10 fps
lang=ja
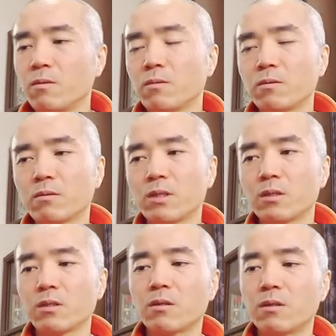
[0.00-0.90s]
薄くなっ
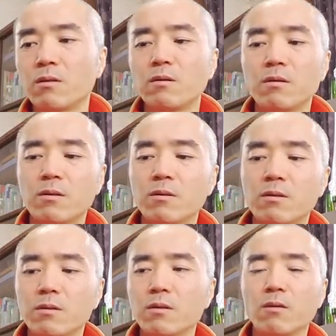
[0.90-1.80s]
ちゃったね
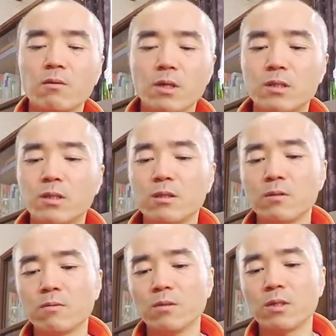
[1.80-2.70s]
でこれ
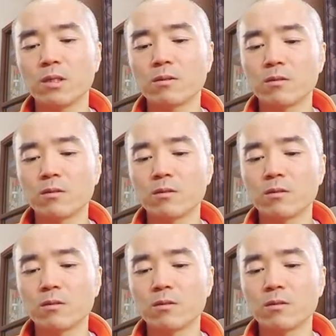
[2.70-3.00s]
1を200、